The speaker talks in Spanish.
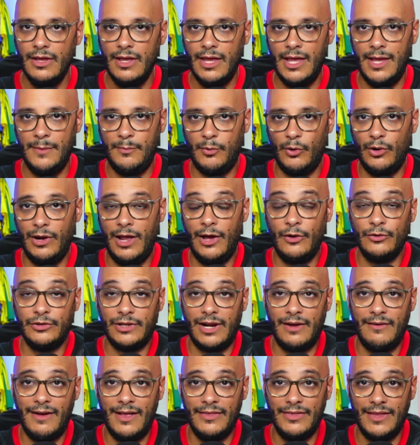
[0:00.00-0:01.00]
Y por la
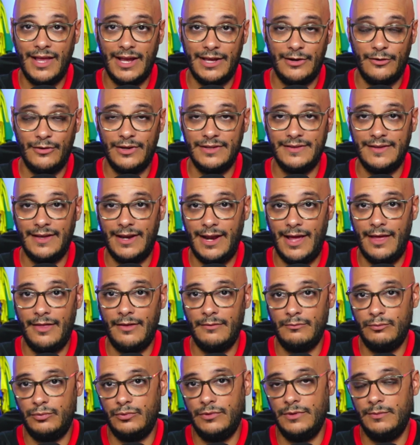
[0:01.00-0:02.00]
otra banda, creo que
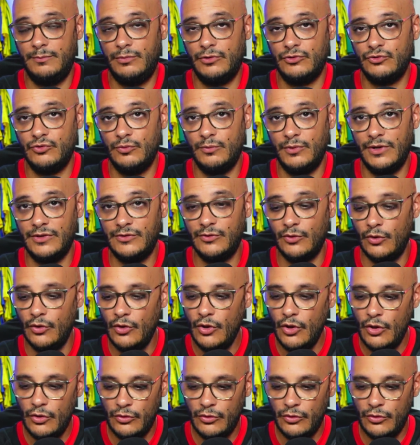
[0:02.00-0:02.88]
estará, pues por supuesto,